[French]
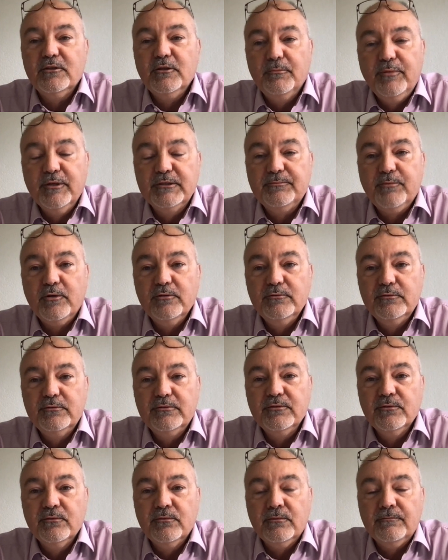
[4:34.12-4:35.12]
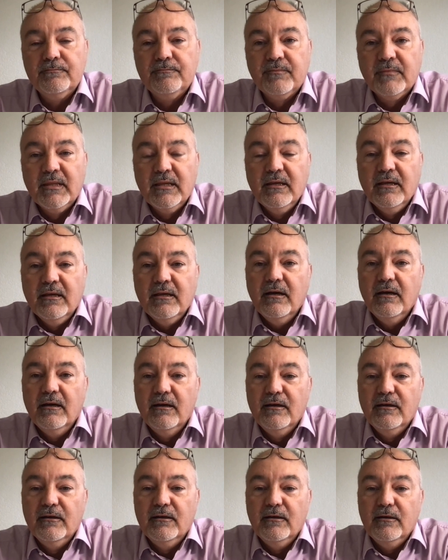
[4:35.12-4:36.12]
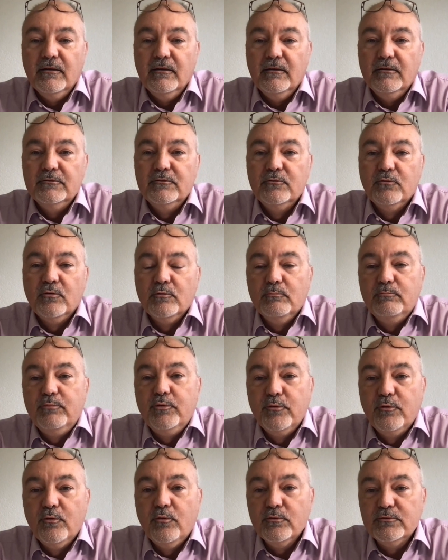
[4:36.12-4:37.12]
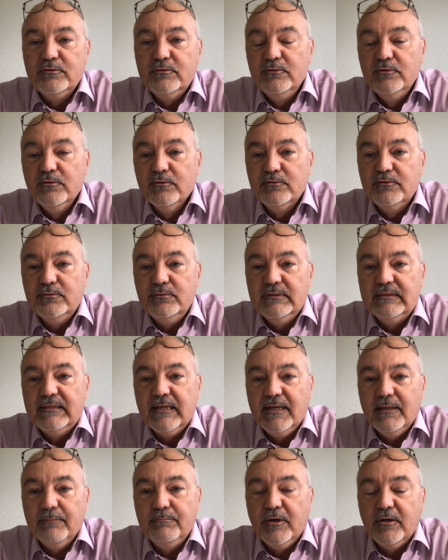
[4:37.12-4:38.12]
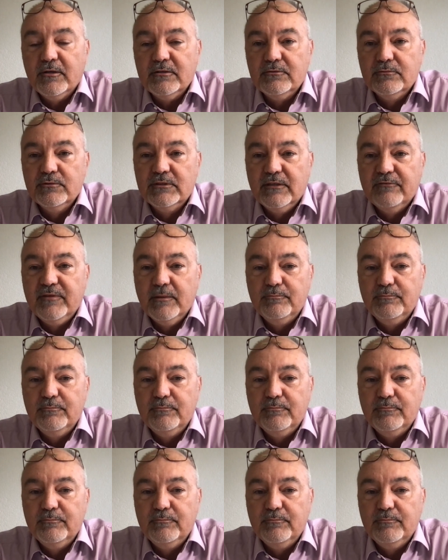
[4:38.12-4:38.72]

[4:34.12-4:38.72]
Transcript: de post-production euh, dans le plus gros studio de Suisse à l'époque, où j'ai fait